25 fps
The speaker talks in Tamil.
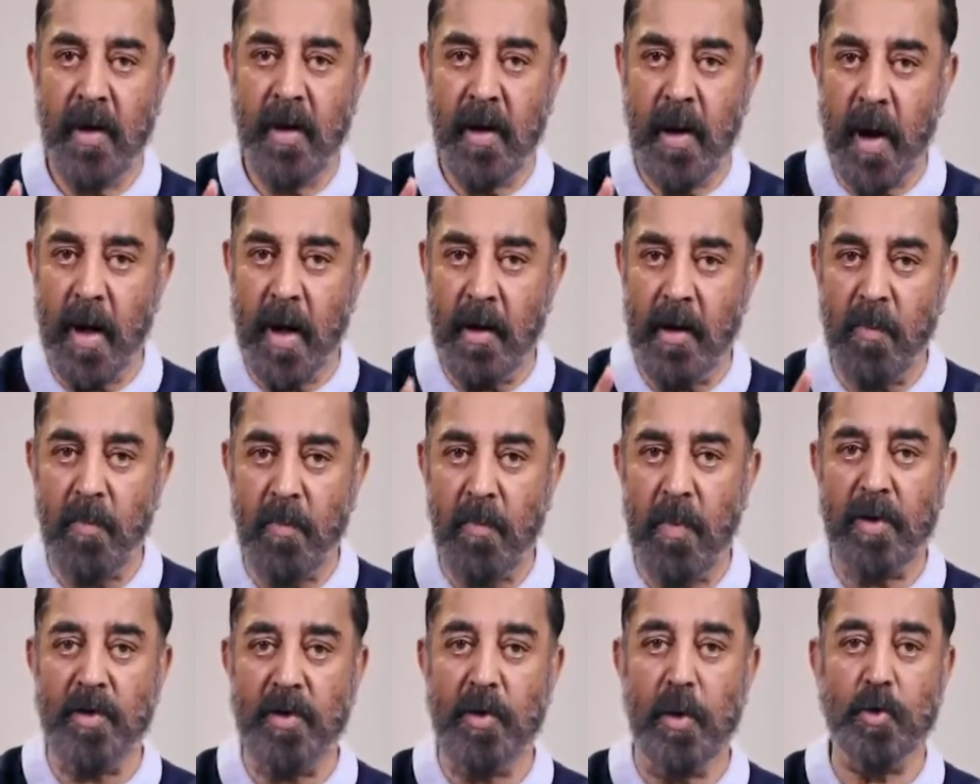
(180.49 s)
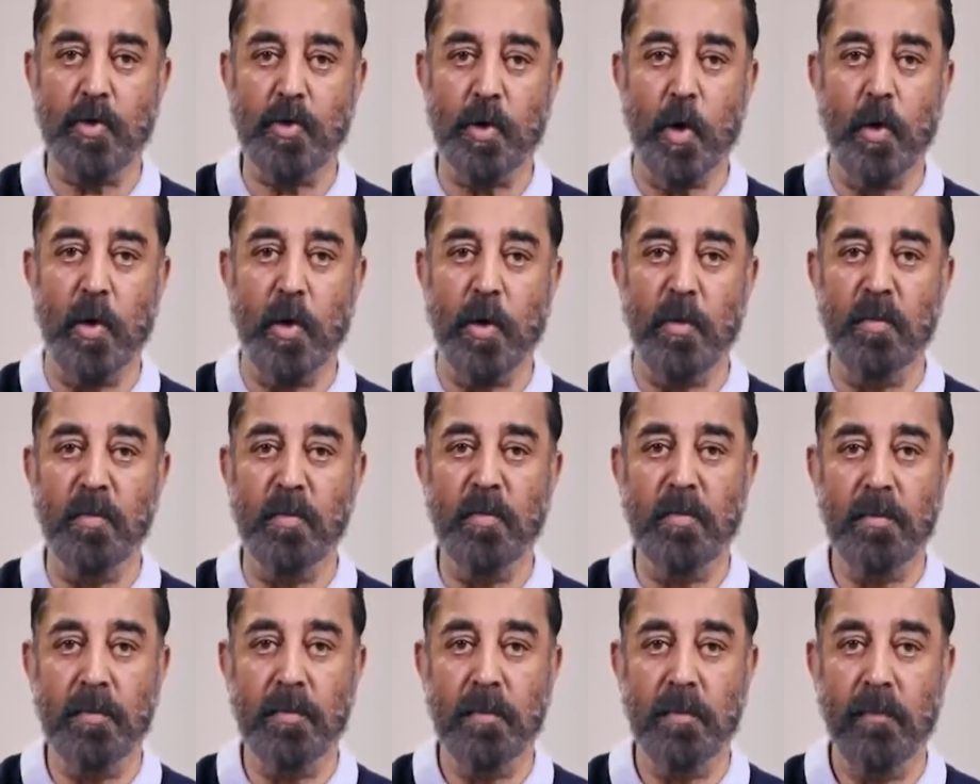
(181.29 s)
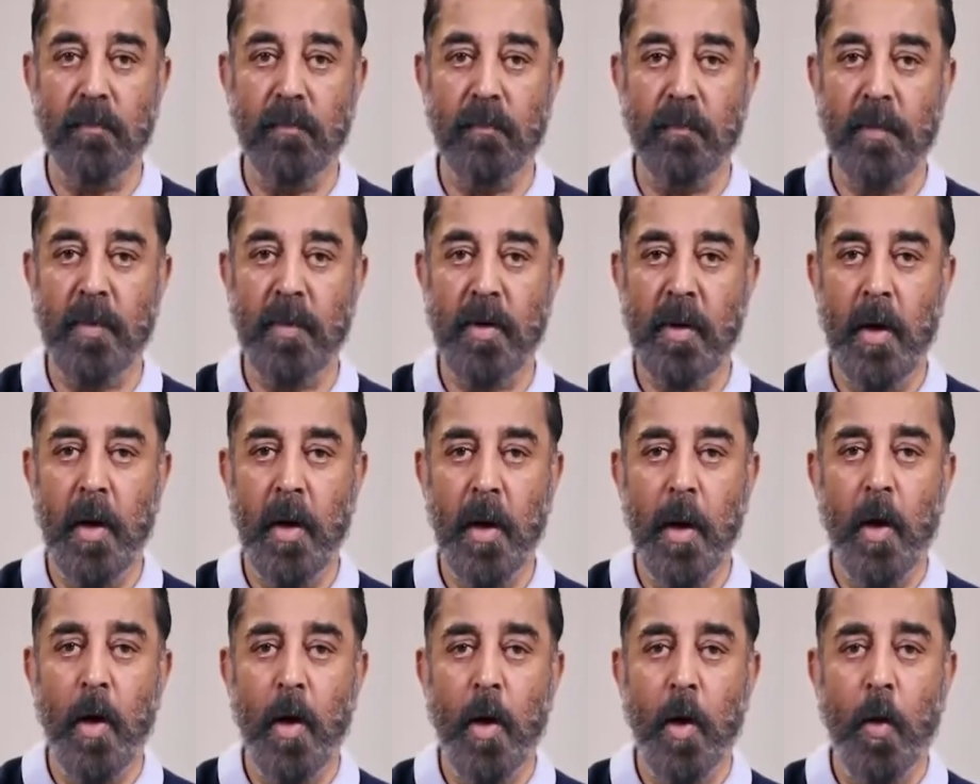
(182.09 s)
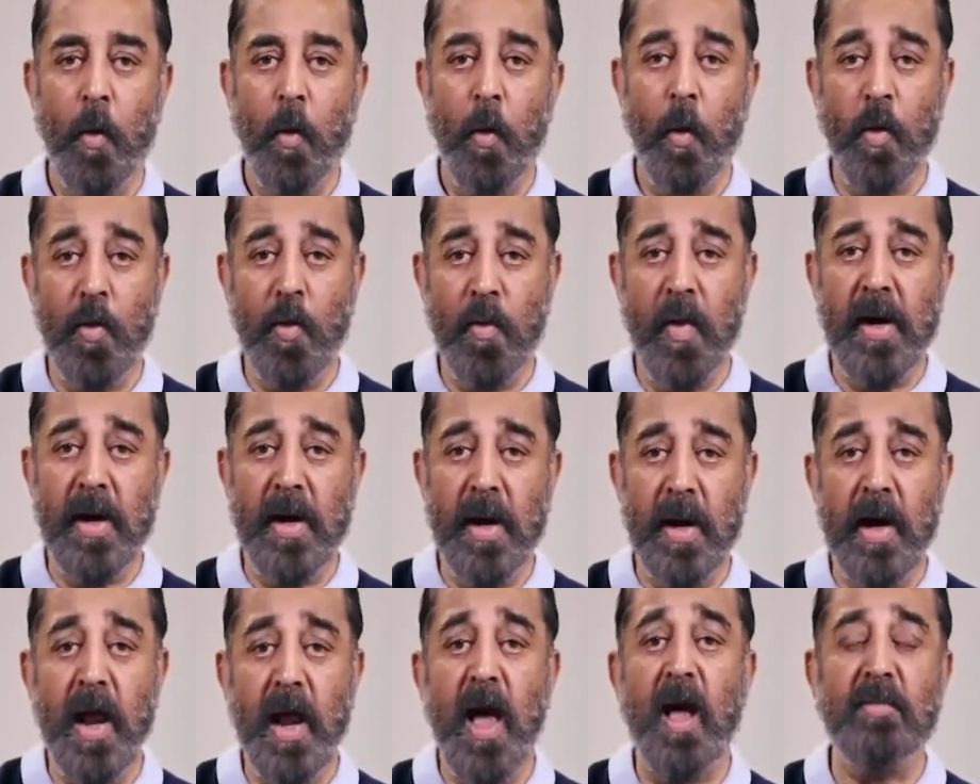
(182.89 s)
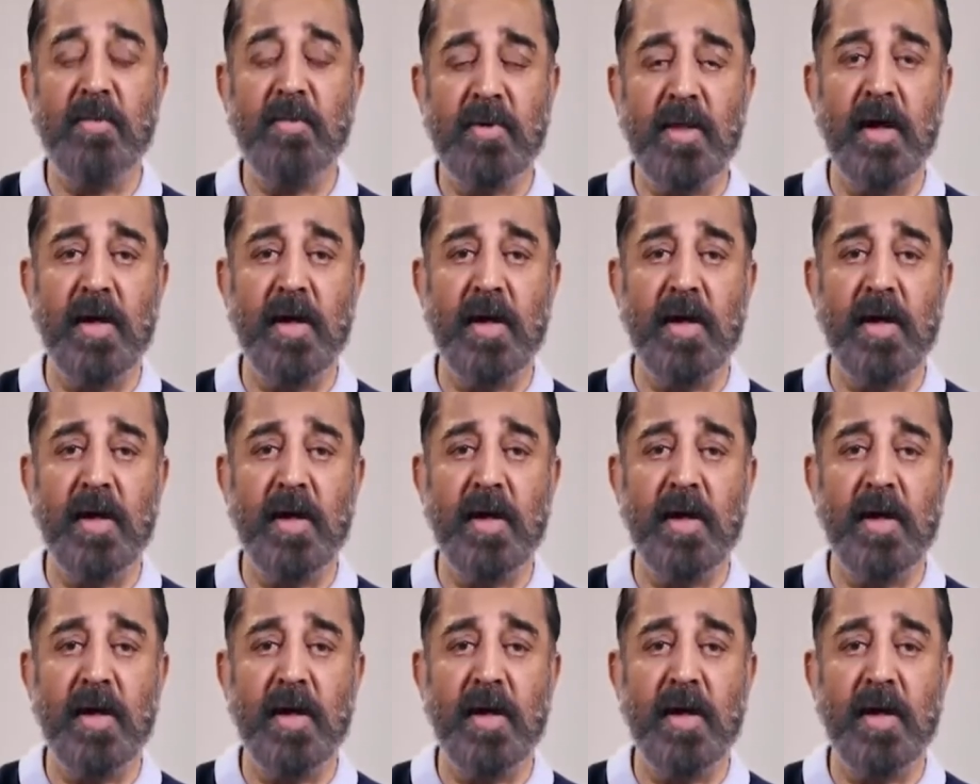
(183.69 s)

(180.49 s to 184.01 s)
காலம் பதில் சொல்லும் உண்மையெல்லாம்